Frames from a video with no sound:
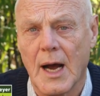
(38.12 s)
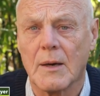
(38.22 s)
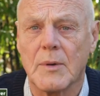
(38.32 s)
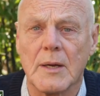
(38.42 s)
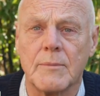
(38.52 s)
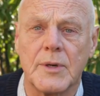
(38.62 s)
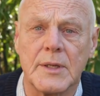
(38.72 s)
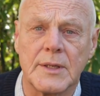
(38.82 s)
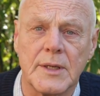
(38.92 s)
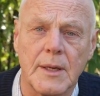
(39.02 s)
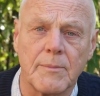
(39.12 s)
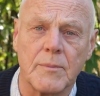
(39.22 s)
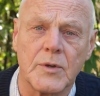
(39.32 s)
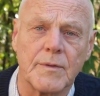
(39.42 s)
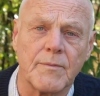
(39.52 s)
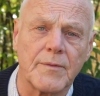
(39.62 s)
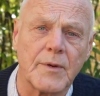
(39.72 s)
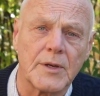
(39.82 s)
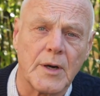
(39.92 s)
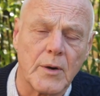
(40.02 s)
Aber im Prinzip müssen wir
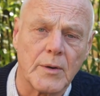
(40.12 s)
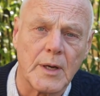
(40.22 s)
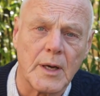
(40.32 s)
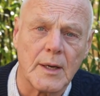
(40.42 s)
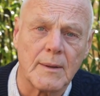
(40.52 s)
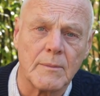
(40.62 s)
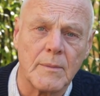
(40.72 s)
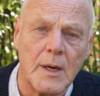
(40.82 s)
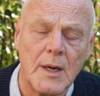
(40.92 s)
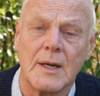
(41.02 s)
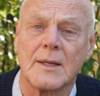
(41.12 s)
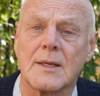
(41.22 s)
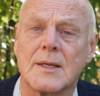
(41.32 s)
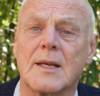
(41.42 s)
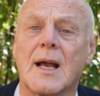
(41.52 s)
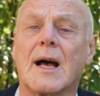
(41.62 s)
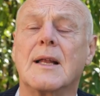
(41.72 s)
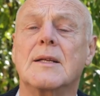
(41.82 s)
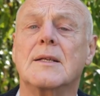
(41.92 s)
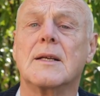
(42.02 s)
Vertrauen haben, dass sich
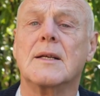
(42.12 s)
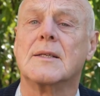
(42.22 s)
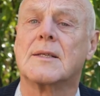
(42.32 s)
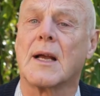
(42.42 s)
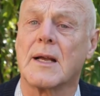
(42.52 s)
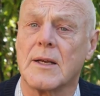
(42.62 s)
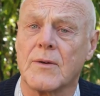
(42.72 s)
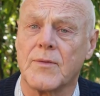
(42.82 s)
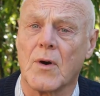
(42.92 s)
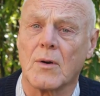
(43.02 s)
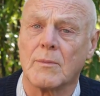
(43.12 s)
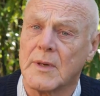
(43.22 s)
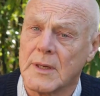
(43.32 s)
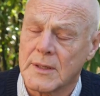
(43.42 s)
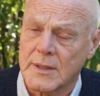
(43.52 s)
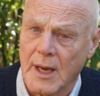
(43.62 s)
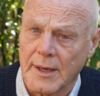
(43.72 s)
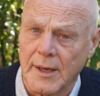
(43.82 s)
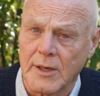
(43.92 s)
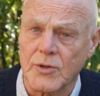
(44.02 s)
alles in seiner Form, in
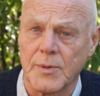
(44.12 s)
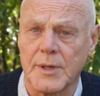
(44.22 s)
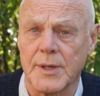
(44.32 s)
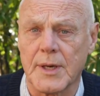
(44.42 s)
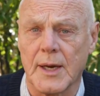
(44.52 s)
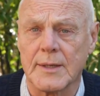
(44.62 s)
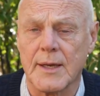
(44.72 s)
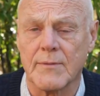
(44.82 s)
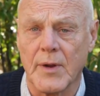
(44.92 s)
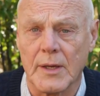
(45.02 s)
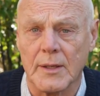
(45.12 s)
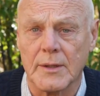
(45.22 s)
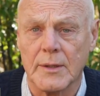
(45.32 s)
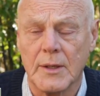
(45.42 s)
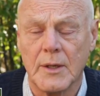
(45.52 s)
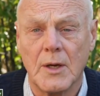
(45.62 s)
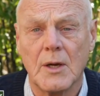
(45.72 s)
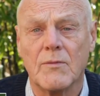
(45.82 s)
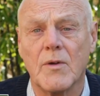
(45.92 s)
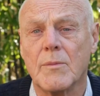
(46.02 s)
seiner Geschwindigkeit entwickelt.
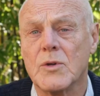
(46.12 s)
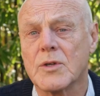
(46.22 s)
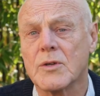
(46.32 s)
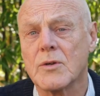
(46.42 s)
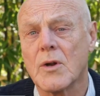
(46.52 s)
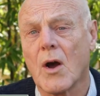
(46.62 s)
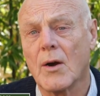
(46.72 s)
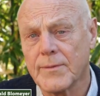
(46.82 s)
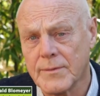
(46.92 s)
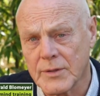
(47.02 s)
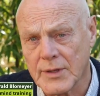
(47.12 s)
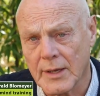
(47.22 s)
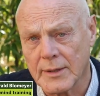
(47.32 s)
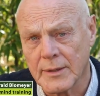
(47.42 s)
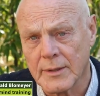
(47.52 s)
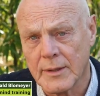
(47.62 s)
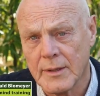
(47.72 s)
Wir müssen offen sein.